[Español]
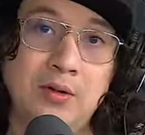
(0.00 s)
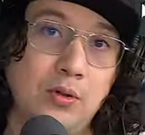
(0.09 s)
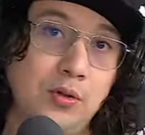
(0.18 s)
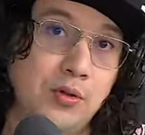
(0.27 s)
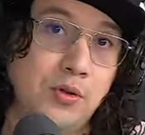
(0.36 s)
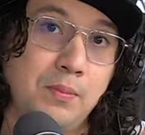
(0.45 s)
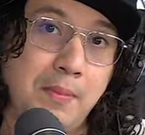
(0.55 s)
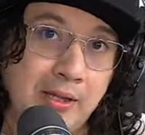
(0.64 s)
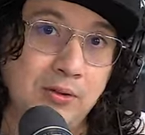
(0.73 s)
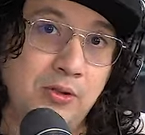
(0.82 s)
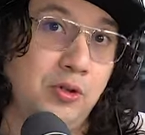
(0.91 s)
No conozco un
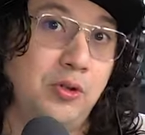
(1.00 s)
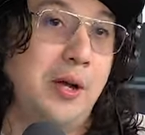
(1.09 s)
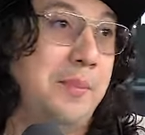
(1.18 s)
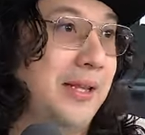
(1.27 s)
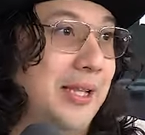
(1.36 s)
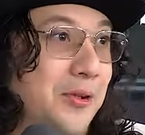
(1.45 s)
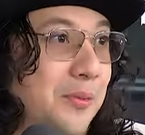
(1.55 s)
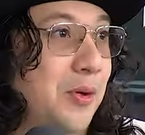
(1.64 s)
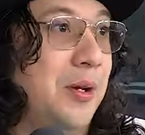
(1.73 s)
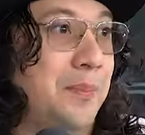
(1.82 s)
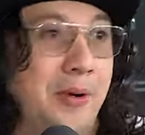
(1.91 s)
vato. Yo nunca me he tenido un
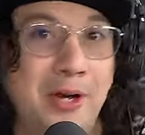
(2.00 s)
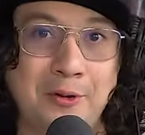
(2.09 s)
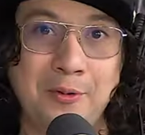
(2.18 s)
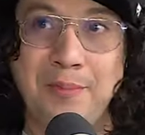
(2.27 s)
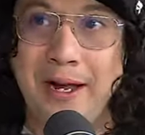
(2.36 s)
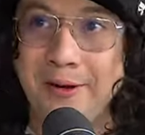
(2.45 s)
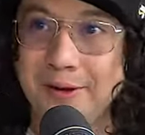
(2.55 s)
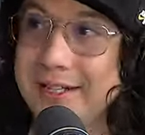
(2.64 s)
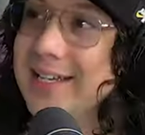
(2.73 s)
brother pelo largo en un banco.